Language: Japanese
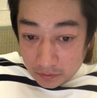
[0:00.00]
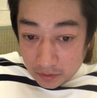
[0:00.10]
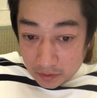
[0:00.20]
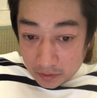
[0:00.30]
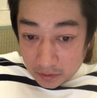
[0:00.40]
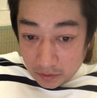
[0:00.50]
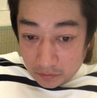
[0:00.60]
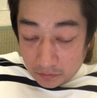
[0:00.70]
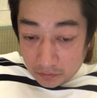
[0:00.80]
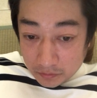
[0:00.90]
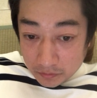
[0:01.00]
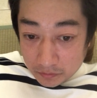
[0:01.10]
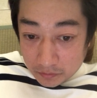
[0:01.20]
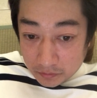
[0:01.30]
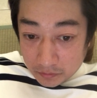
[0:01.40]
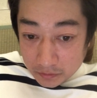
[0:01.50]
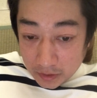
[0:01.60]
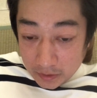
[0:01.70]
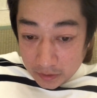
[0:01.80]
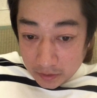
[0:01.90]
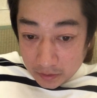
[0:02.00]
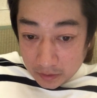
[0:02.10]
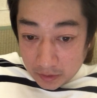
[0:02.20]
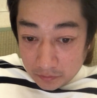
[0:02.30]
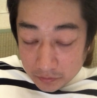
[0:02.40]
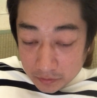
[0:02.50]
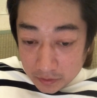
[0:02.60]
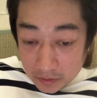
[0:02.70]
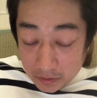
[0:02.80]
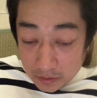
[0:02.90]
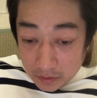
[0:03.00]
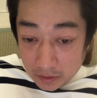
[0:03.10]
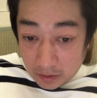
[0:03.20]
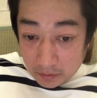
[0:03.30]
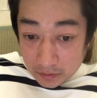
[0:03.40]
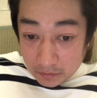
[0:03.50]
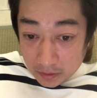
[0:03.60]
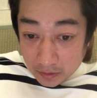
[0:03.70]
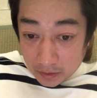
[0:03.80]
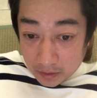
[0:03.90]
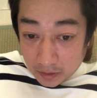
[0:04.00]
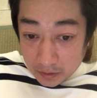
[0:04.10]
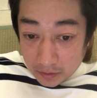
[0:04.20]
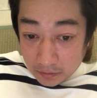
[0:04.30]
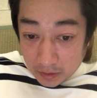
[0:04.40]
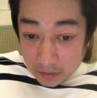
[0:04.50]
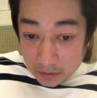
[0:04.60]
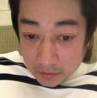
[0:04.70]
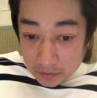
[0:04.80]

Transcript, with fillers: えー、結構その最近アイコスに変わってる方変えてる方